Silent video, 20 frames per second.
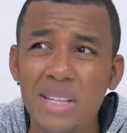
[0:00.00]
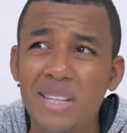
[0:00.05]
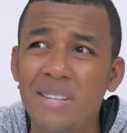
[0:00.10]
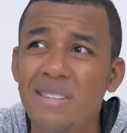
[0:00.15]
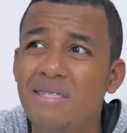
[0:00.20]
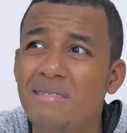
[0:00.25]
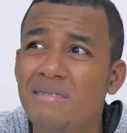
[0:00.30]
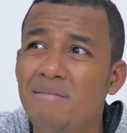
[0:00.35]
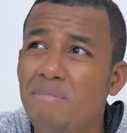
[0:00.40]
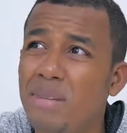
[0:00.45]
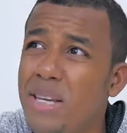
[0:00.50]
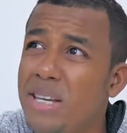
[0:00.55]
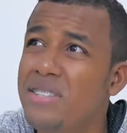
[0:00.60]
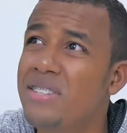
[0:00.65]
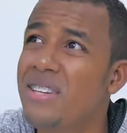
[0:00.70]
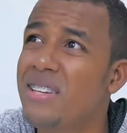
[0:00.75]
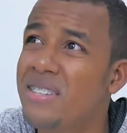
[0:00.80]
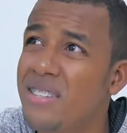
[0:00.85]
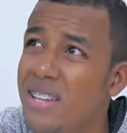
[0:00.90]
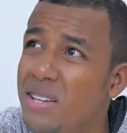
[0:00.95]
Mi, Mi
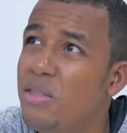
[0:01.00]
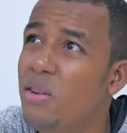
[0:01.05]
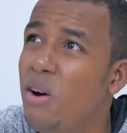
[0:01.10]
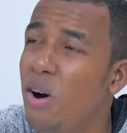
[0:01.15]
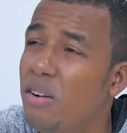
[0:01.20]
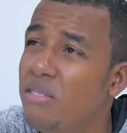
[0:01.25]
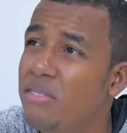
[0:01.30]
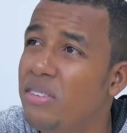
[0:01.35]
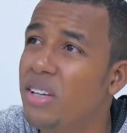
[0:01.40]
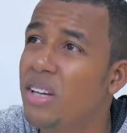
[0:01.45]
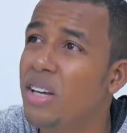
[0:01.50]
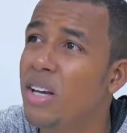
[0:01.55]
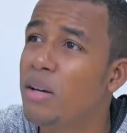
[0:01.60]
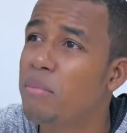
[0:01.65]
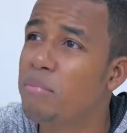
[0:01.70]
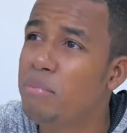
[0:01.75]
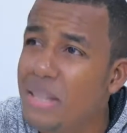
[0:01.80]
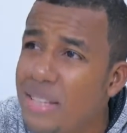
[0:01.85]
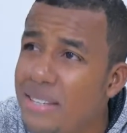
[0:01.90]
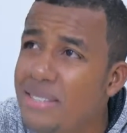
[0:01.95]
CC9,
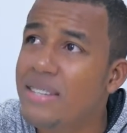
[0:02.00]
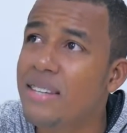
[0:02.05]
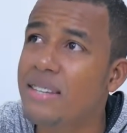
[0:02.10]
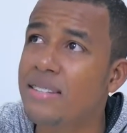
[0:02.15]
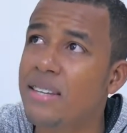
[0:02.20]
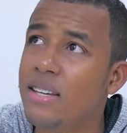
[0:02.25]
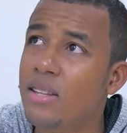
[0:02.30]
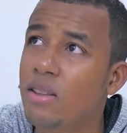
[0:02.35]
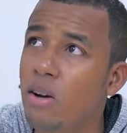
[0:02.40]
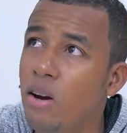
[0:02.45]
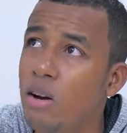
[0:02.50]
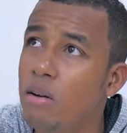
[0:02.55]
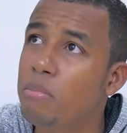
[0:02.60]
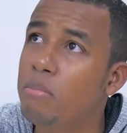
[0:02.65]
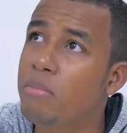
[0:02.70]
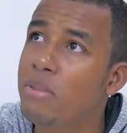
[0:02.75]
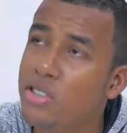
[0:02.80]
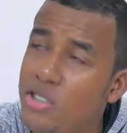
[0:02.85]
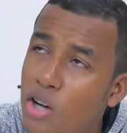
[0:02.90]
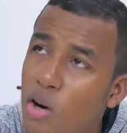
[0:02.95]
Mi CC9,
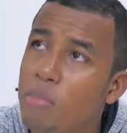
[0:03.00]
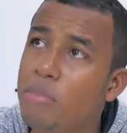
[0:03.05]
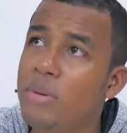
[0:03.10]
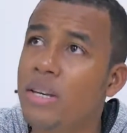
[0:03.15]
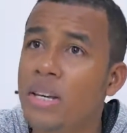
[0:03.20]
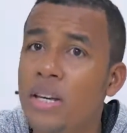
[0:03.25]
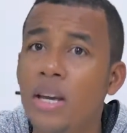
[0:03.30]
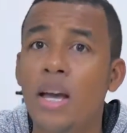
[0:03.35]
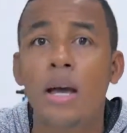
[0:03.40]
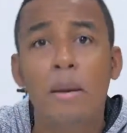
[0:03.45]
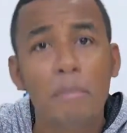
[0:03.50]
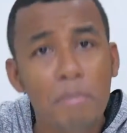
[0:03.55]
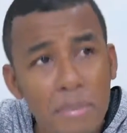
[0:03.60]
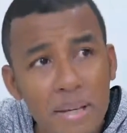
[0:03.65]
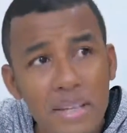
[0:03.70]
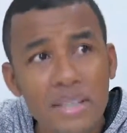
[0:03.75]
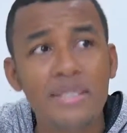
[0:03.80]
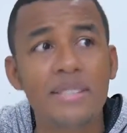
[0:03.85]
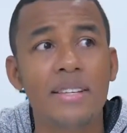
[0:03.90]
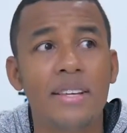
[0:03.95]
Mi, Xiaomi
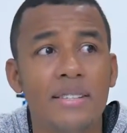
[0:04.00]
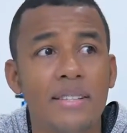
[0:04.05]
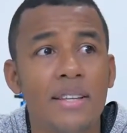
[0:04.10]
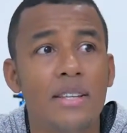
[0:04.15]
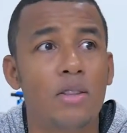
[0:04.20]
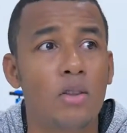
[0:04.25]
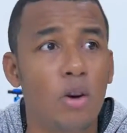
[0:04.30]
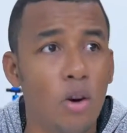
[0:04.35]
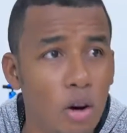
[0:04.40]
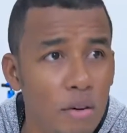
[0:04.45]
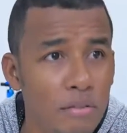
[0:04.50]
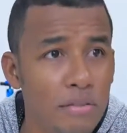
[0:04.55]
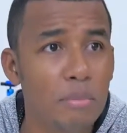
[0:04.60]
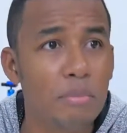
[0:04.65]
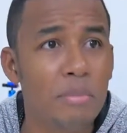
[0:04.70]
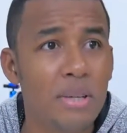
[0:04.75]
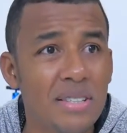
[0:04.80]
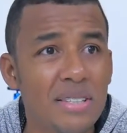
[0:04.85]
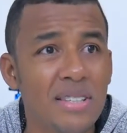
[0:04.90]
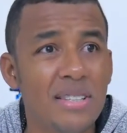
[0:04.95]
Mi CC9,
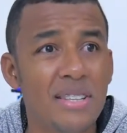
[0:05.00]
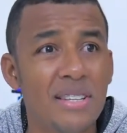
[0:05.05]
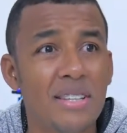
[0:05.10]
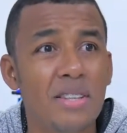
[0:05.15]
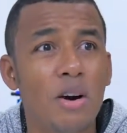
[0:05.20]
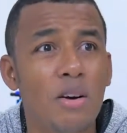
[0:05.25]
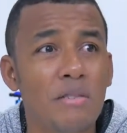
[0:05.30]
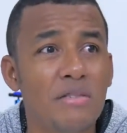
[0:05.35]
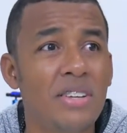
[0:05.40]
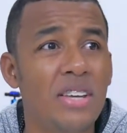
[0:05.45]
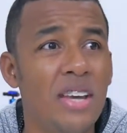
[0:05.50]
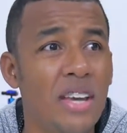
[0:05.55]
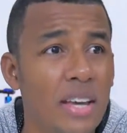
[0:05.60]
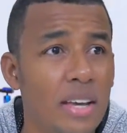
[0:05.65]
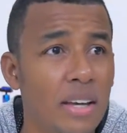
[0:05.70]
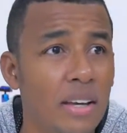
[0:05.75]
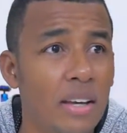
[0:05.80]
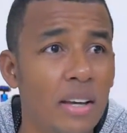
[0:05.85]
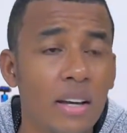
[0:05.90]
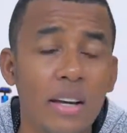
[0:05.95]
Mi
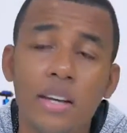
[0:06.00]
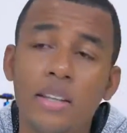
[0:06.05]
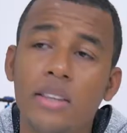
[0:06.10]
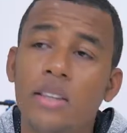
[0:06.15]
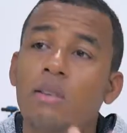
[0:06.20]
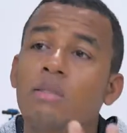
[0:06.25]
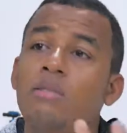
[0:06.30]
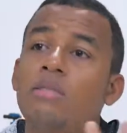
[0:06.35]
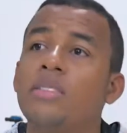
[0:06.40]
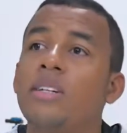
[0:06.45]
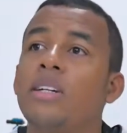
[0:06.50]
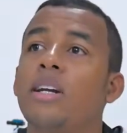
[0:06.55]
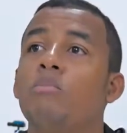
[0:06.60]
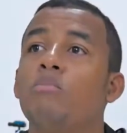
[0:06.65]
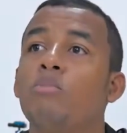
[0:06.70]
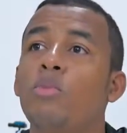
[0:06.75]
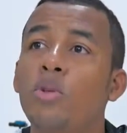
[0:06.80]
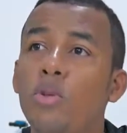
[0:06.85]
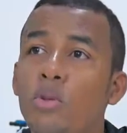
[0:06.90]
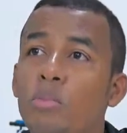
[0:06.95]
CC9e. Então, seria
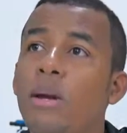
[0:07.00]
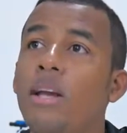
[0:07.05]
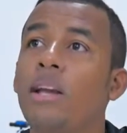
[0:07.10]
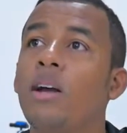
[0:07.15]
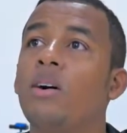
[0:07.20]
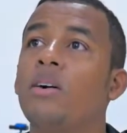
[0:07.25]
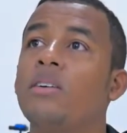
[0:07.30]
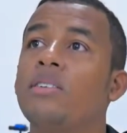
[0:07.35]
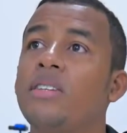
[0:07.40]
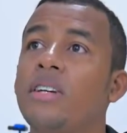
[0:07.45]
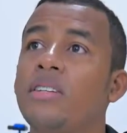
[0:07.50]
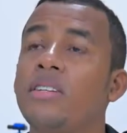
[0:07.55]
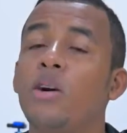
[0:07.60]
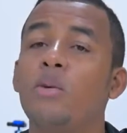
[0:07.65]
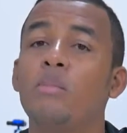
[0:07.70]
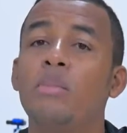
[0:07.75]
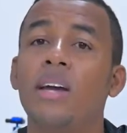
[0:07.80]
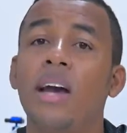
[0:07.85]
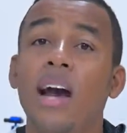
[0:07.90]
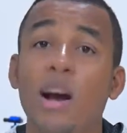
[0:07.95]
muito melhor se a
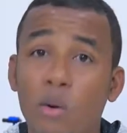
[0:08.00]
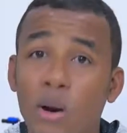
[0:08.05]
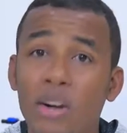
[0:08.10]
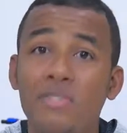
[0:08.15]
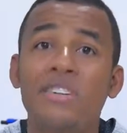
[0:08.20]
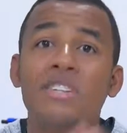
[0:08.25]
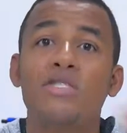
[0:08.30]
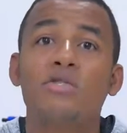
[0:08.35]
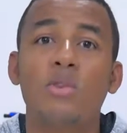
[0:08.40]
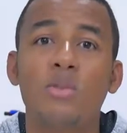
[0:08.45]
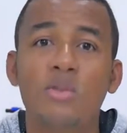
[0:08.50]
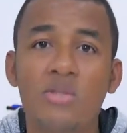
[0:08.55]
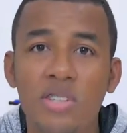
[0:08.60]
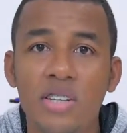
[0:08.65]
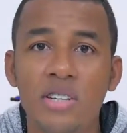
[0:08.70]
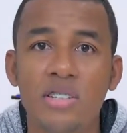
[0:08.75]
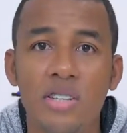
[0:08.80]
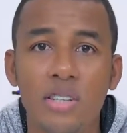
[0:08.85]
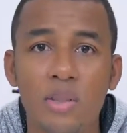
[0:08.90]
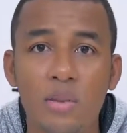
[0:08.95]
Xiaomi agora faz todo
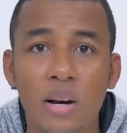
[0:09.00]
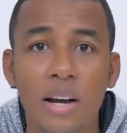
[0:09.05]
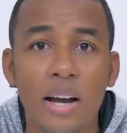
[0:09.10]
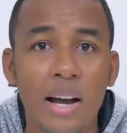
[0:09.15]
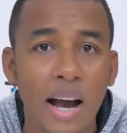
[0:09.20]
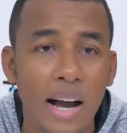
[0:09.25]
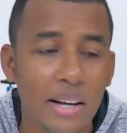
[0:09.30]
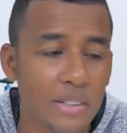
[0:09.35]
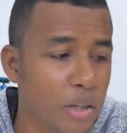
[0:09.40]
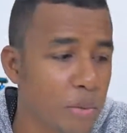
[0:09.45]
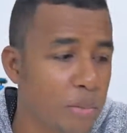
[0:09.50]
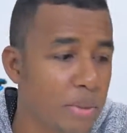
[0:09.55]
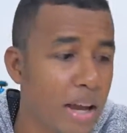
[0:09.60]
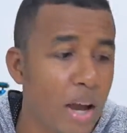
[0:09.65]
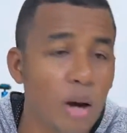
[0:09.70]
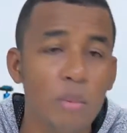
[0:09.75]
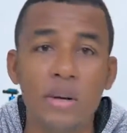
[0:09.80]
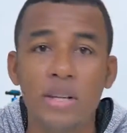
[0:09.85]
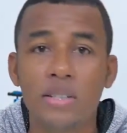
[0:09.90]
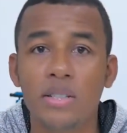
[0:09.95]
sentido a Xiaomi
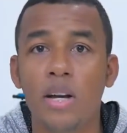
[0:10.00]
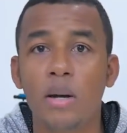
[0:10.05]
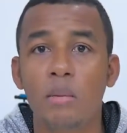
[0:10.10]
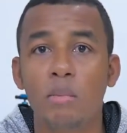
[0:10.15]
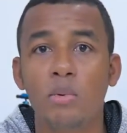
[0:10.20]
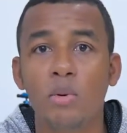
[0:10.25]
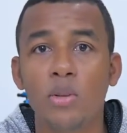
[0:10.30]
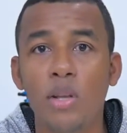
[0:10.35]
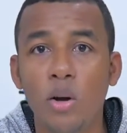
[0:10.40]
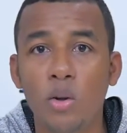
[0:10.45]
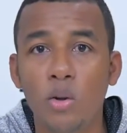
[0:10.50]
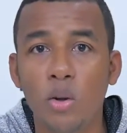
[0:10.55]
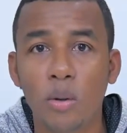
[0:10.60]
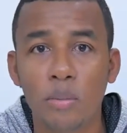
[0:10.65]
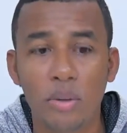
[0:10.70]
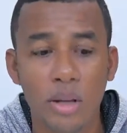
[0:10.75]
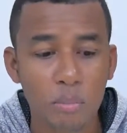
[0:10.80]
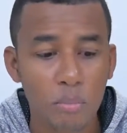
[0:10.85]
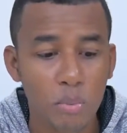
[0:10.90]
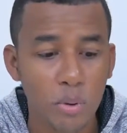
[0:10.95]
realmente mudar o
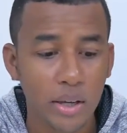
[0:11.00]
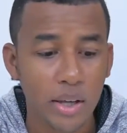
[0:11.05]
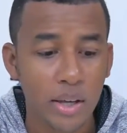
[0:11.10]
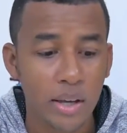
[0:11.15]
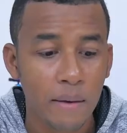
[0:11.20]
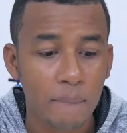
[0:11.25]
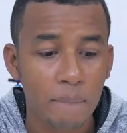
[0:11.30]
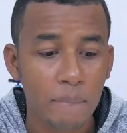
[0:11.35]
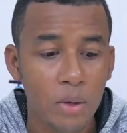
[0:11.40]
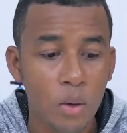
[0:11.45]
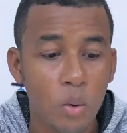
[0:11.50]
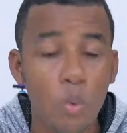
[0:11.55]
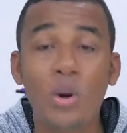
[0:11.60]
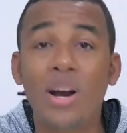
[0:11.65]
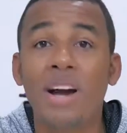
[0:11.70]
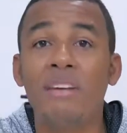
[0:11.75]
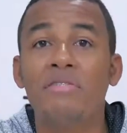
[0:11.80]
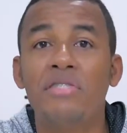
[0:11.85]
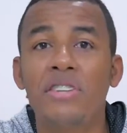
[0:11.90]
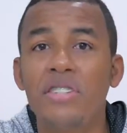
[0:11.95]
nome, né? Porque o
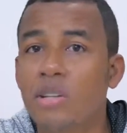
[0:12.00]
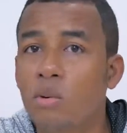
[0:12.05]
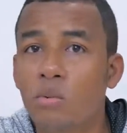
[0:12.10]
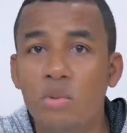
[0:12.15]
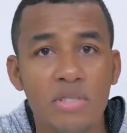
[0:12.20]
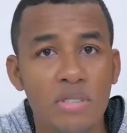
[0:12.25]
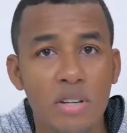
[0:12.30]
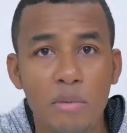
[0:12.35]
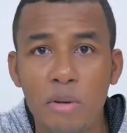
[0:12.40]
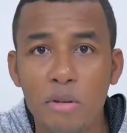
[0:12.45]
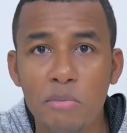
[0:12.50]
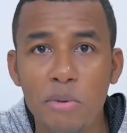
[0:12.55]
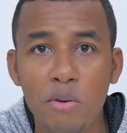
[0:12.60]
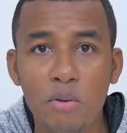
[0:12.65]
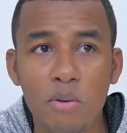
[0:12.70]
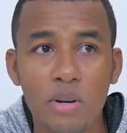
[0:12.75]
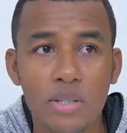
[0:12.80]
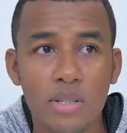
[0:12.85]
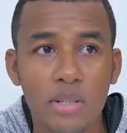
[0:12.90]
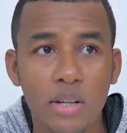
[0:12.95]
K20 aconteceu a mesma
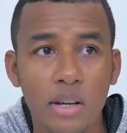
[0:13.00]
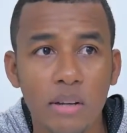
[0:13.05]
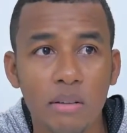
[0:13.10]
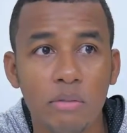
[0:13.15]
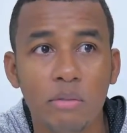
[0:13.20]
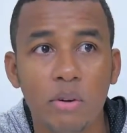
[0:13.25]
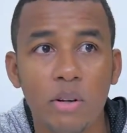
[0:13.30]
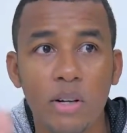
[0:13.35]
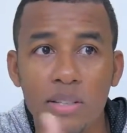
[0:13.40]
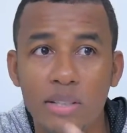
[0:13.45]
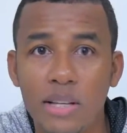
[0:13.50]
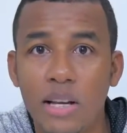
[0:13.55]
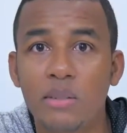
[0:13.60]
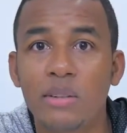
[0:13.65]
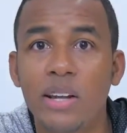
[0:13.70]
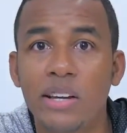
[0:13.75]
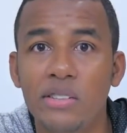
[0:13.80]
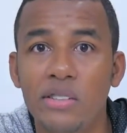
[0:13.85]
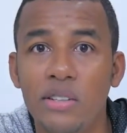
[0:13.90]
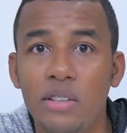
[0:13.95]
coisa, né? Foi
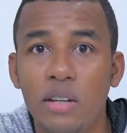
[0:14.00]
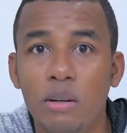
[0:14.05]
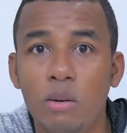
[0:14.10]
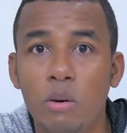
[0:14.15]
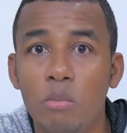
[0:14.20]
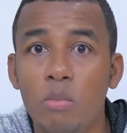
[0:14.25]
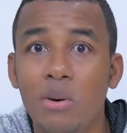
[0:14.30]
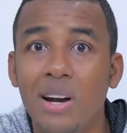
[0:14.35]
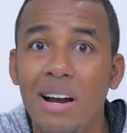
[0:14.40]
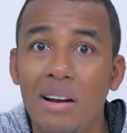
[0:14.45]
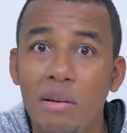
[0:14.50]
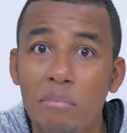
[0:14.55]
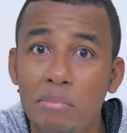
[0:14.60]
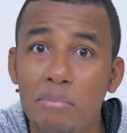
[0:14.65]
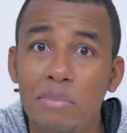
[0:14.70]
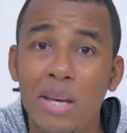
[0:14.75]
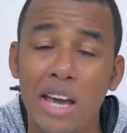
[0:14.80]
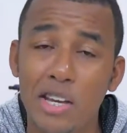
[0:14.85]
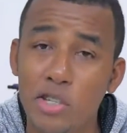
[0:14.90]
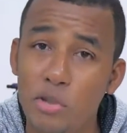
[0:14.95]
lançado na China como K,
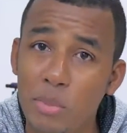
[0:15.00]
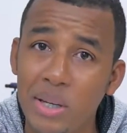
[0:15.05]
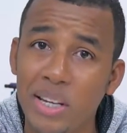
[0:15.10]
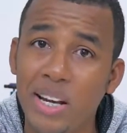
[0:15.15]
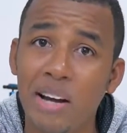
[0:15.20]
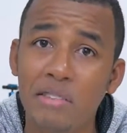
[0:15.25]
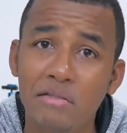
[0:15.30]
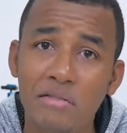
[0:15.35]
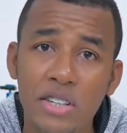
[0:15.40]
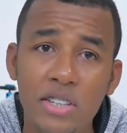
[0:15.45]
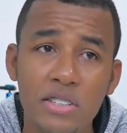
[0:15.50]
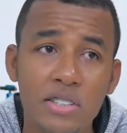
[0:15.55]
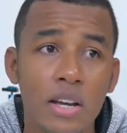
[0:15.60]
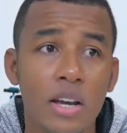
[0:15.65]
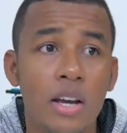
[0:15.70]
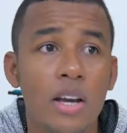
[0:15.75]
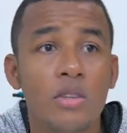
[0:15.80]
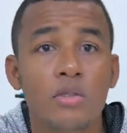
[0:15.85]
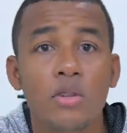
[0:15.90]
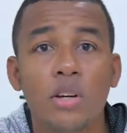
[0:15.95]
Redmi K20,
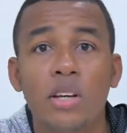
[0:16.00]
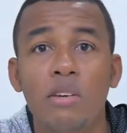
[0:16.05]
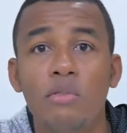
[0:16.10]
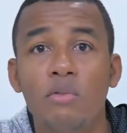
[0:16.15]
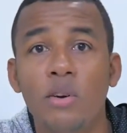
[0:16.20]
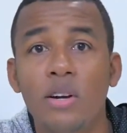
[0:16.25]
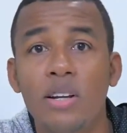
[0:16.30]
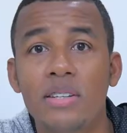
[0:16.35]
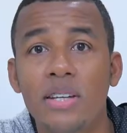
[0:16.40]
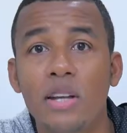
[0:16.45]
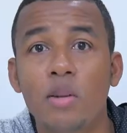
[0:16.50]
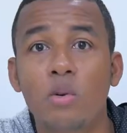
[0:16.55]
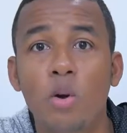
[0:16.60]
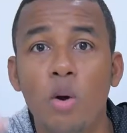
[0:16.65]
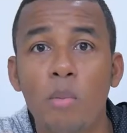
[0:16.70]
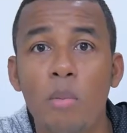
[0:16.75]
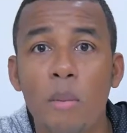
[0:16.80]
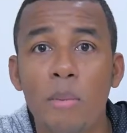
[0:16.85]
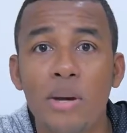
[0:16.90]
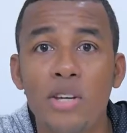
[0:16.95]
só que foi lançado
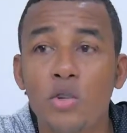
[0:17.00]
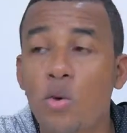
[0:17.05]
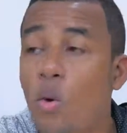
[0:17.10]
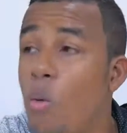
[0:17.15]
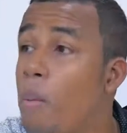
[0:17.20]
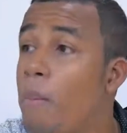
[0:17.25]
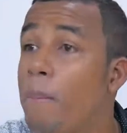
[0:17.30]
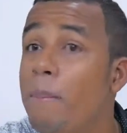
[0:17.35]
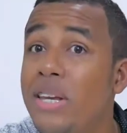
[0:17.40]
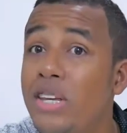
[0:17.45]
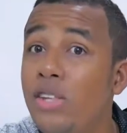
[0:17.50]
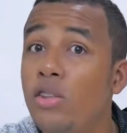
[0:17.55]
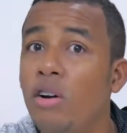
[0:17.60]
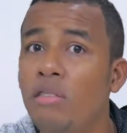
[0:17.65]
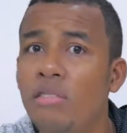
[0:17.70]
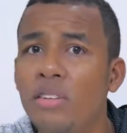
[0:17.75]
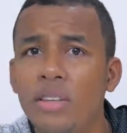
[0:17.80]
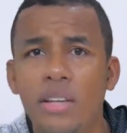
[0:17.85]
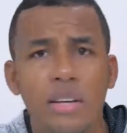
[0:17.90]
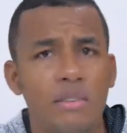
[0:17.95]
globalmente como Mi
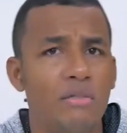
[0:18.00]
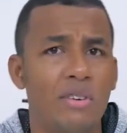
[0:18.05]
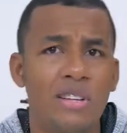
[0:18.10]
9T.